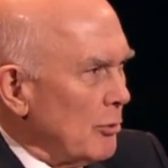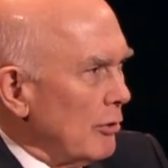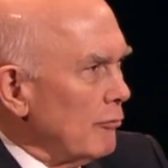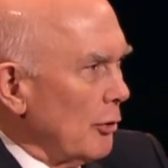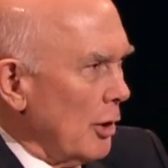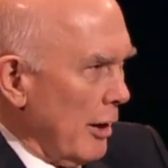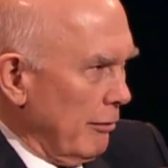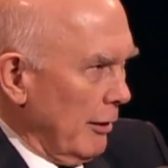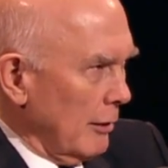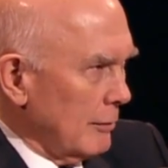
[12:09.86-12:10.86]
我们这个
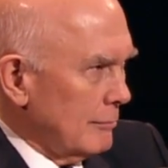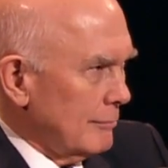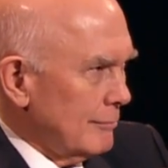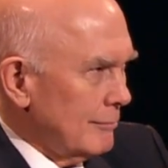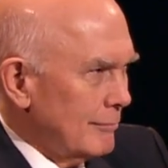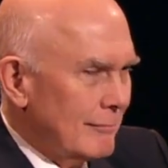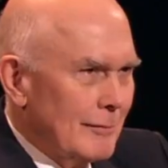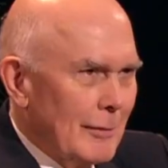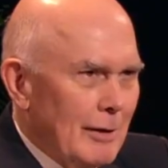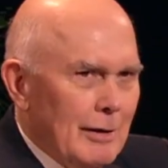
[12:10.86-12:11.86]
时代的
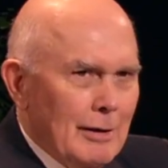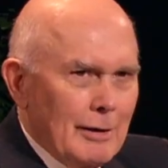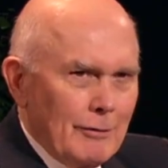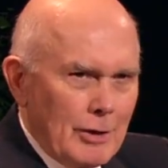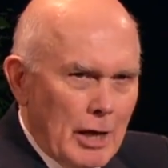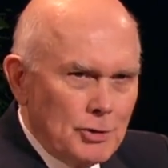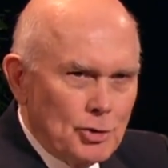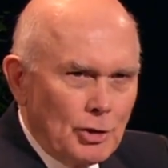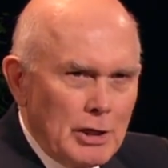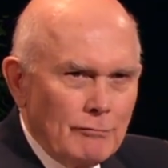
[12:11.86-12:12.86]
世俗
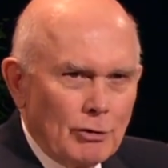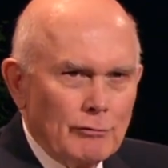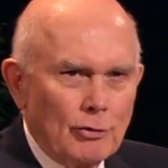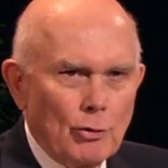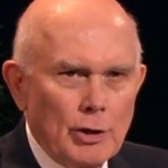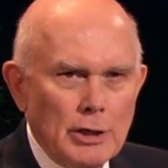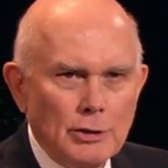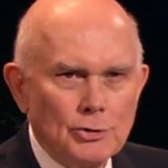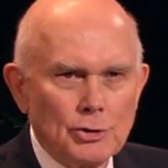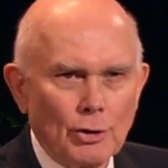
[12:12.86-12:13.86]
标目标就
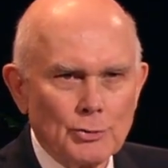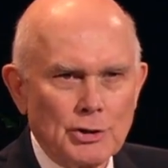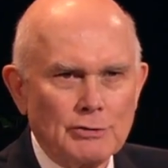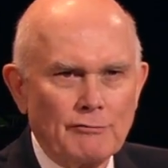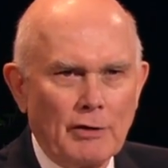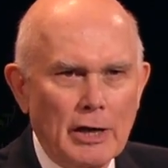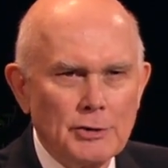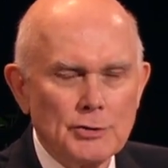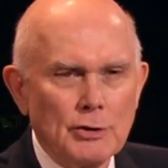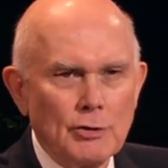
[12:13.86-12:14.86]
是不劳而获。
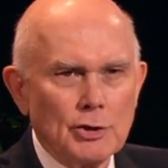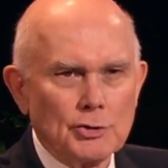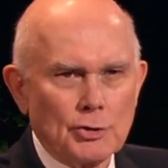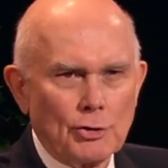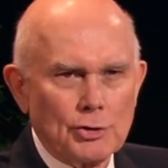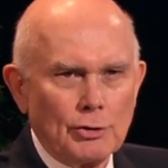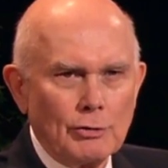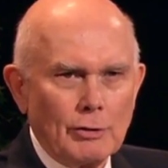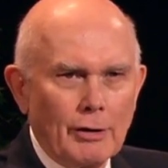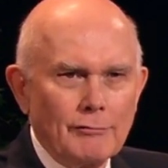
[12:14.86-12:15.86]

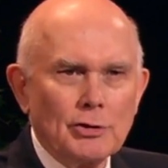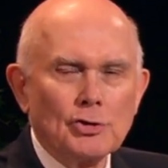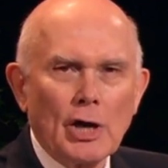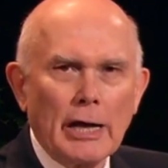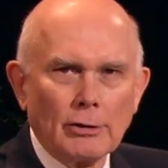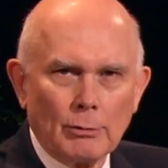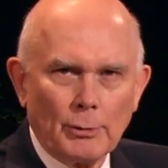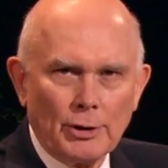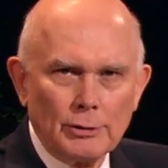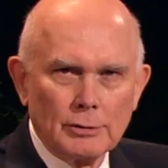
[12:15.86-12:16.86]
古代的贪婪
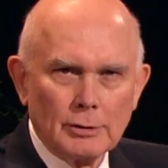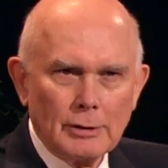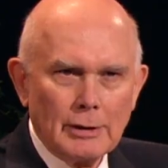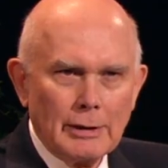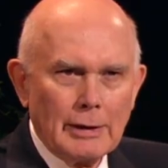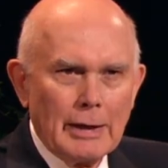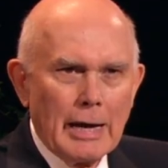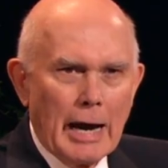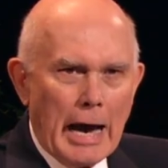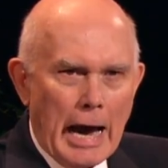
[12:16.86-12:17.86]
罪以个人。
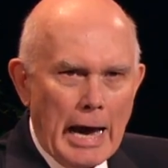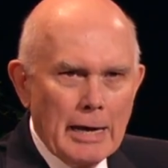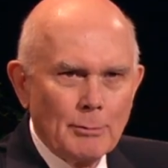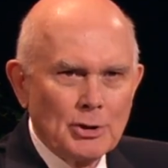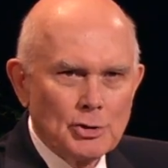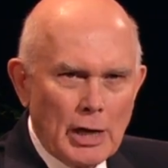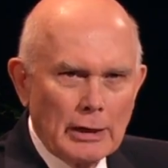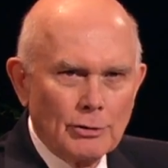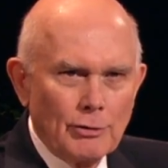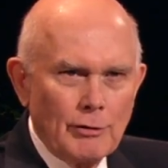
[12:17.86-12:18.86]
理所应
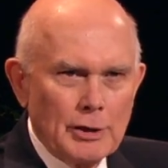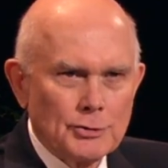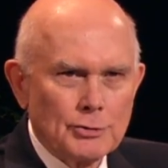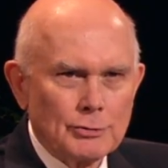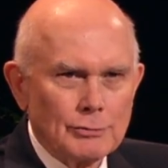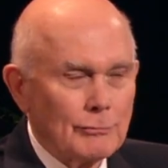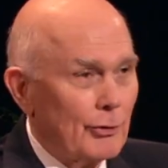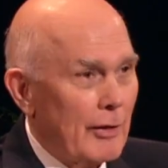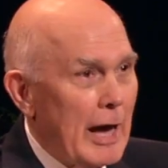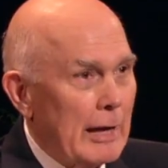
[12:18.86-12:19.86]
当的面貌
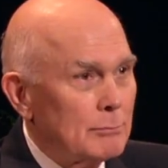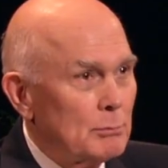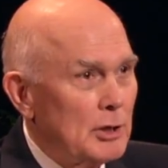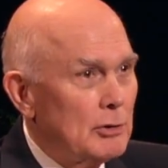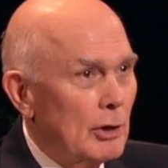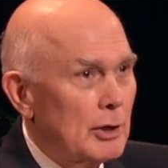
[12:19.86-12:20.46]
出现，